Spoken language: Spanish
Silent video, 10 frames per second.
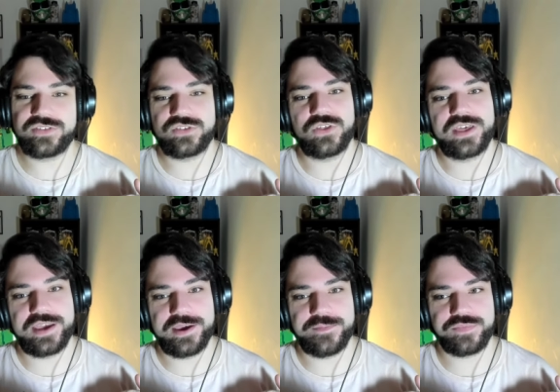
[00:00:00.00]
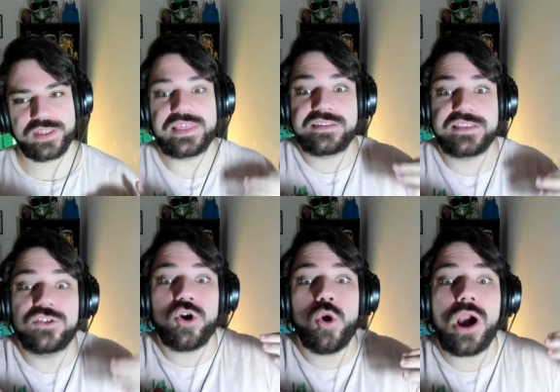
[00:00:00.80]
eso de
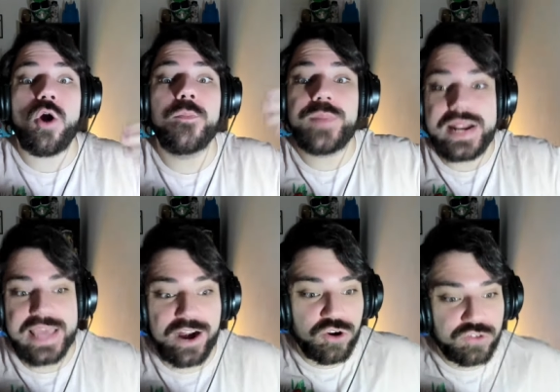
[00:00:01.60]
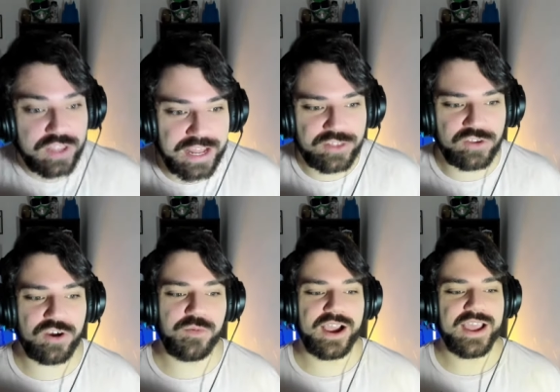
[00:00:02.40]
decido no acompañarlos en esto. Es
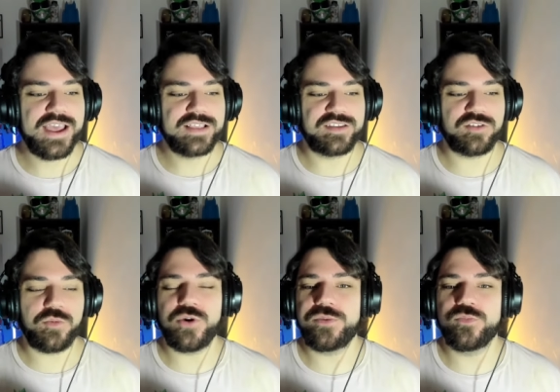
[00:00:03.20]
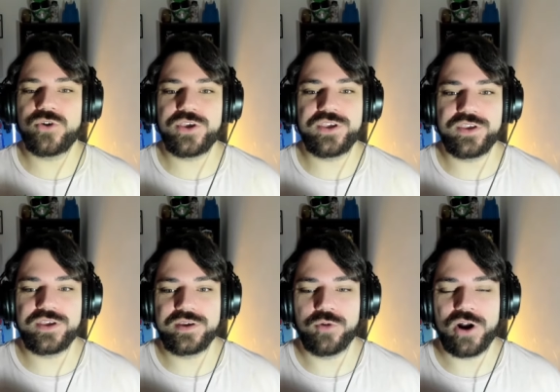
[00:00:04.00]
como que siento muy,
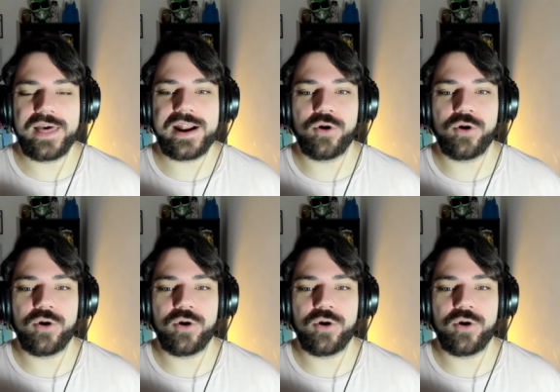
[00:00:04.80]
muy volada en